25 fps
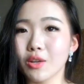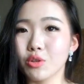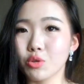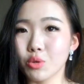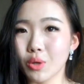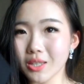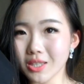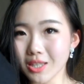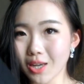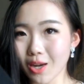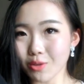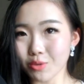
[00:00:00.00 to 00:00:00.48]
除
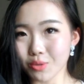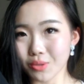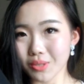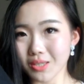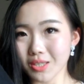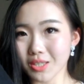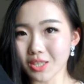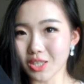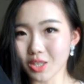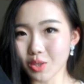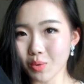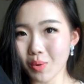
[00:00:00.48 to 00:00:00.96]
了这条裙裙
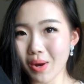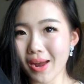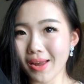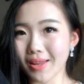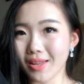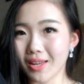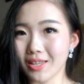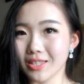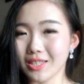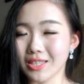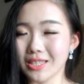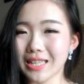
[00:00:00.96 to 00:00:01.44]
子之外
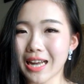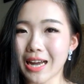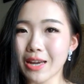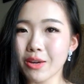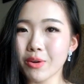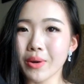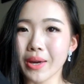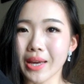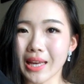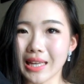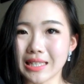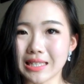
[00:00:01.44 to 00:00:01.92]
呢，其实它
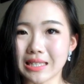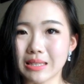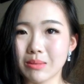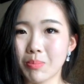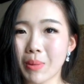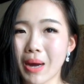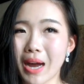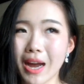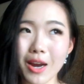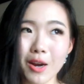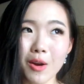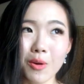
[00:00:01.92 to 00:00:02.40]
又
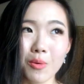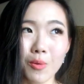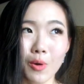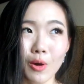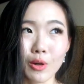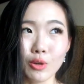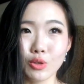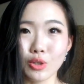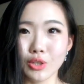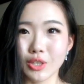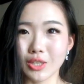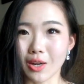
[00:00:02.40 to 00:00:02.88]
inspire 我
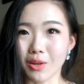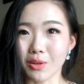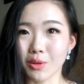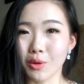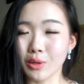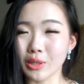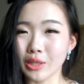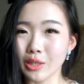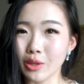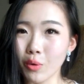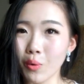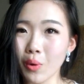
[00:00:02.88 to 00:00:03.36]
去找到
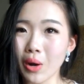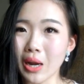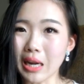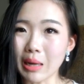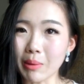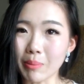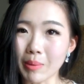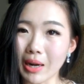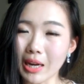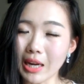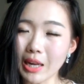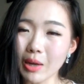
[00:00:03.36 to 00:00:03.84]
衣柜
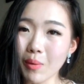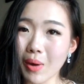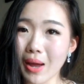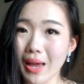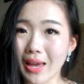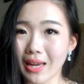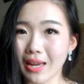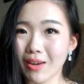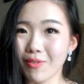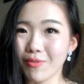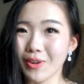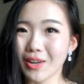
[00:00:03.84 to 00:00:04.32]
里面另外
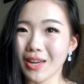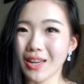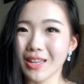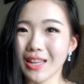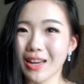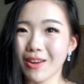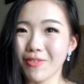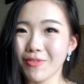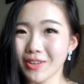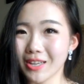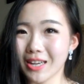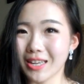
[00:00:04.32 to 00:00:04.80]
一个跟
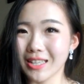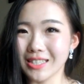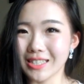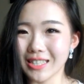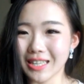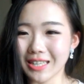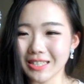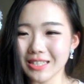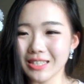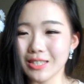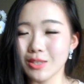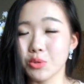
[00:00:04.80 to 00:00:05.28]
它非常
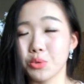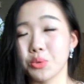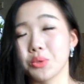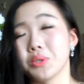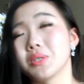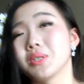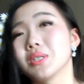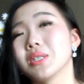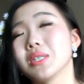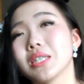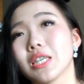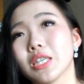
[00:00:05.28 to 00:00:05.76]
相似的
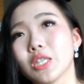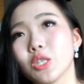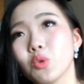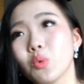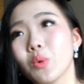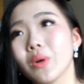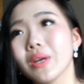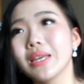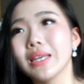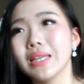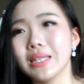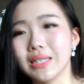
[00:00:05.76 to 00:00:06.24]
裙子，也是
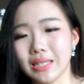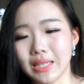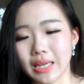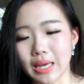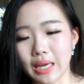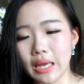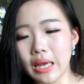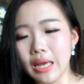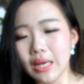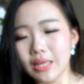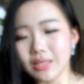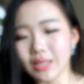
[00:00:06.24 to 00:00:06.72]
我以
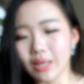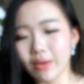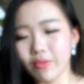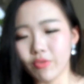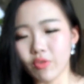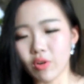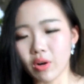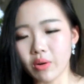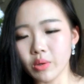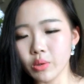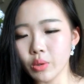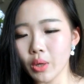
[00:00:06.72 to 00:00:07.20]
前在
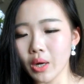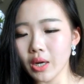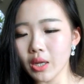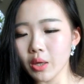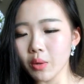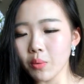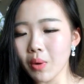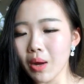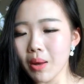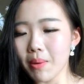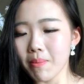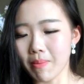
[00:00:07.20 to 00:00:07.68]
Forever
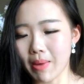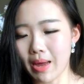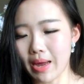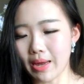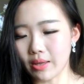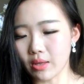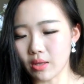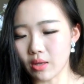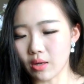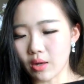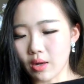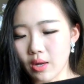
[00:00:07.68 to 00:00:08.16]
21买
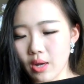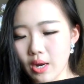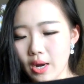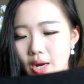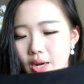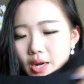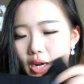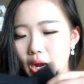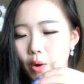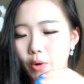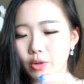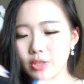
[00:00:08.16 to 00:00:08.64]
的，
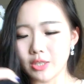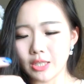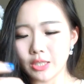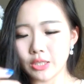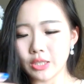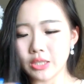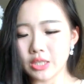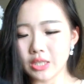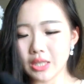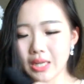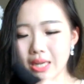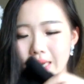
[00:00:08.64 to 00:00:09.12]
然后最
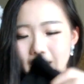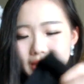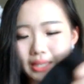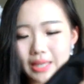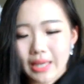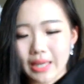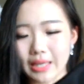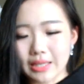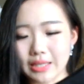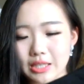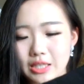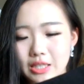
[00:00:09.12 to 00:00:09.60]
近这2
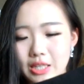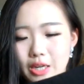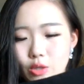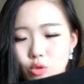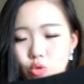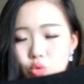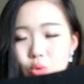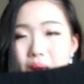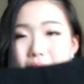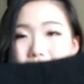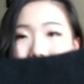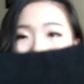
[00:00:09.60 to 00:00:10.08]
天也经常
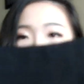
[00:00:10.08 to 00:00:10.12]
穿